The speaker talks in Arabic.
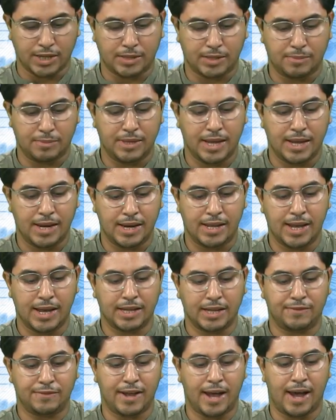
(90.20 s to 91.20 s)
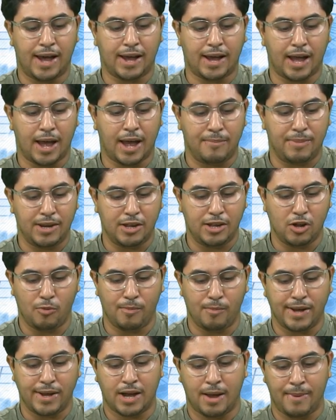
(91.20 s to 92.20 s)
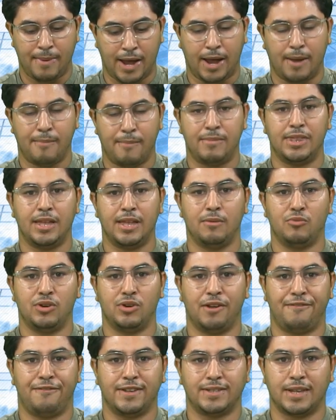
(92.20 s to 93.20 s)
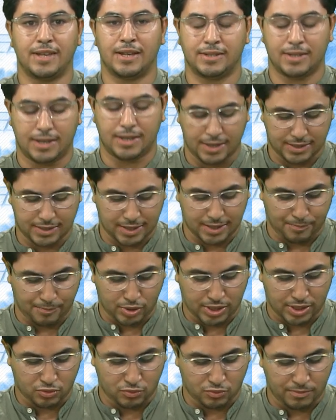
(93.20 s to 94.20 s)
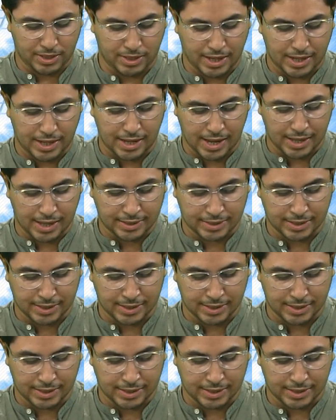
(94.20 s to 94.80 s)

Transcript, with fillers: ميداليات في أعقاب اليوم الرابع من المنافسات سبورة الميداليات